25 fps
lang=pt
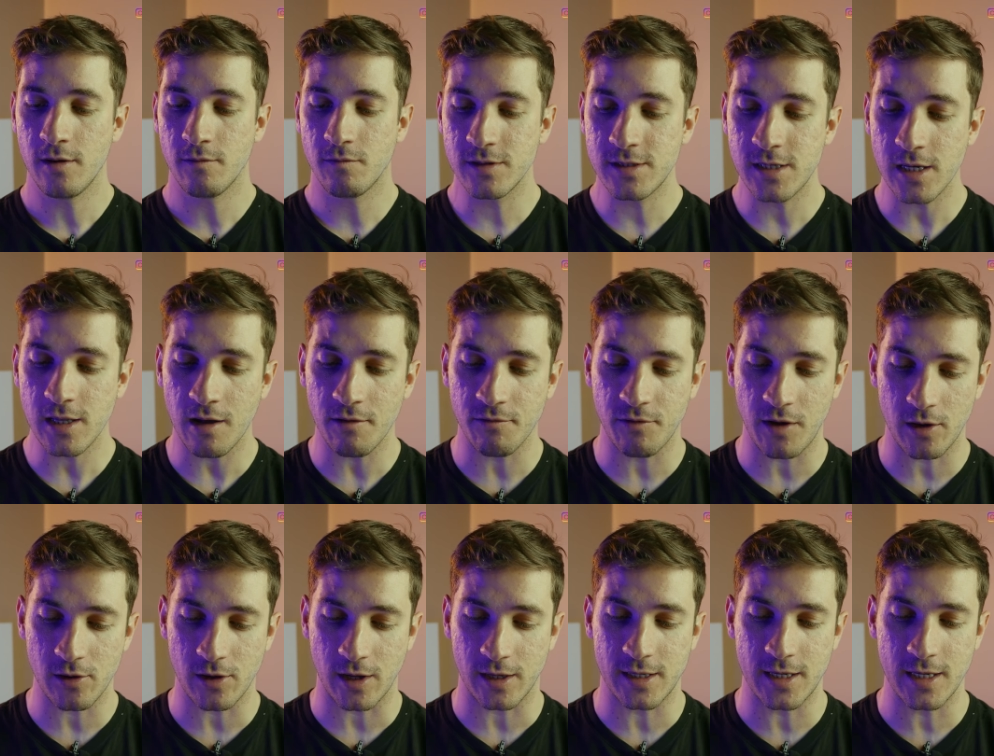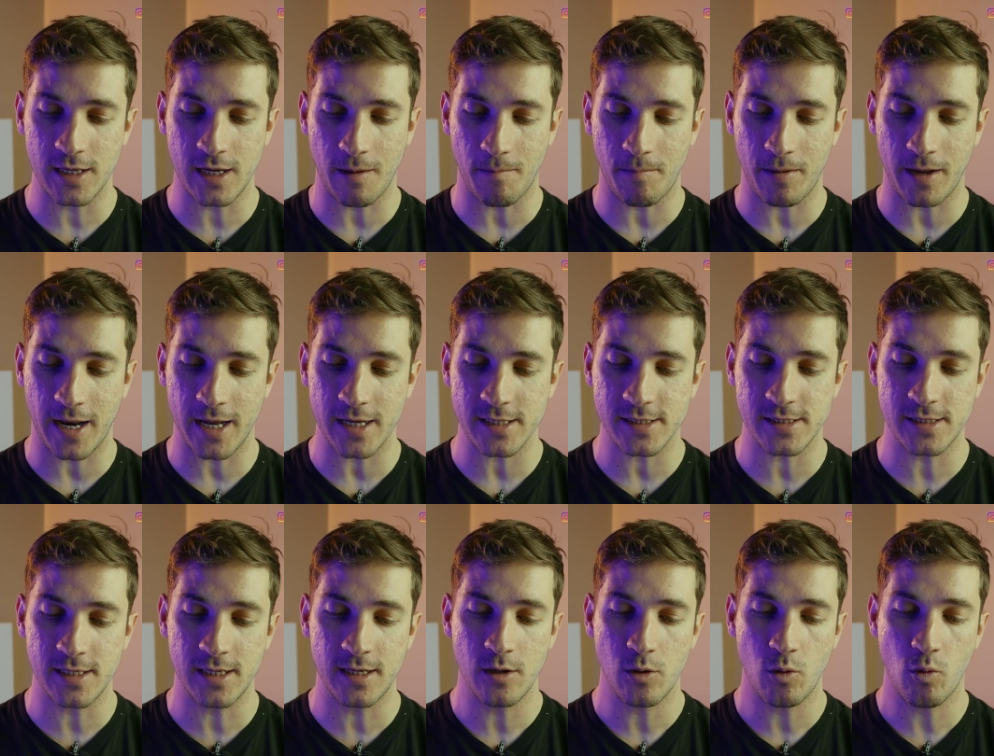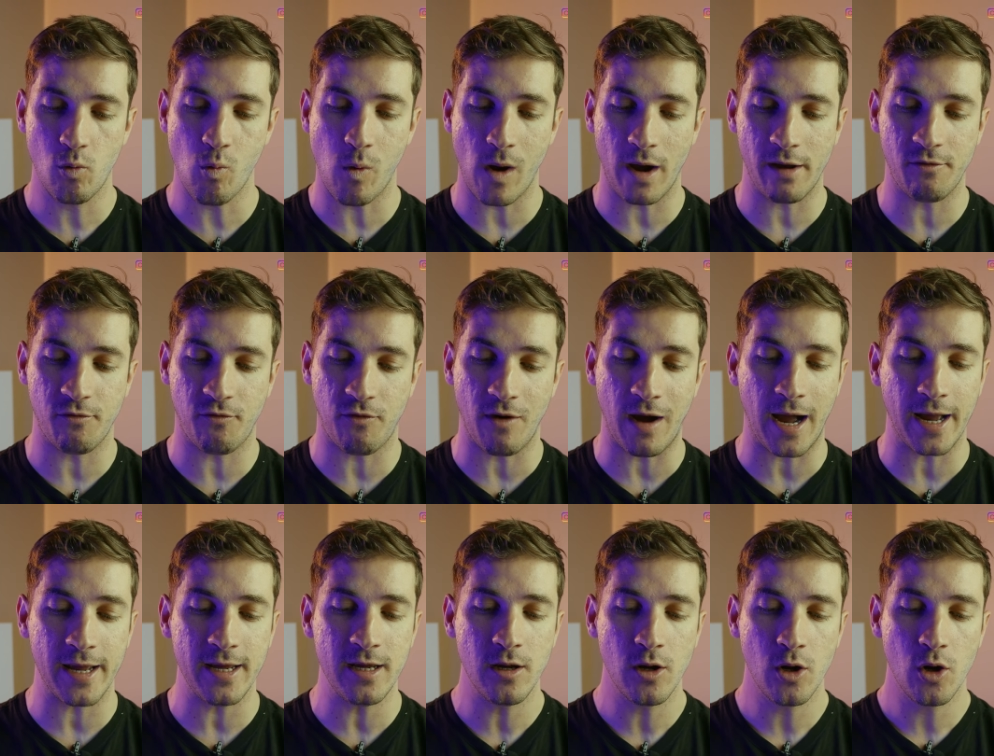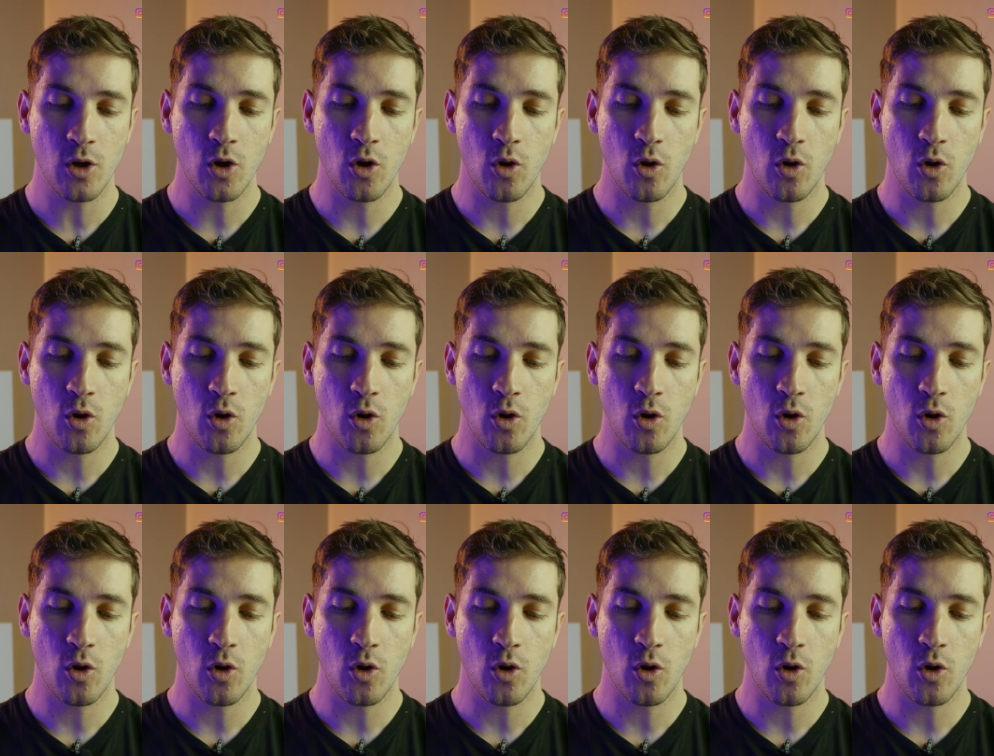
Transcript: Você está vendo aqui que aparece Wi-Fi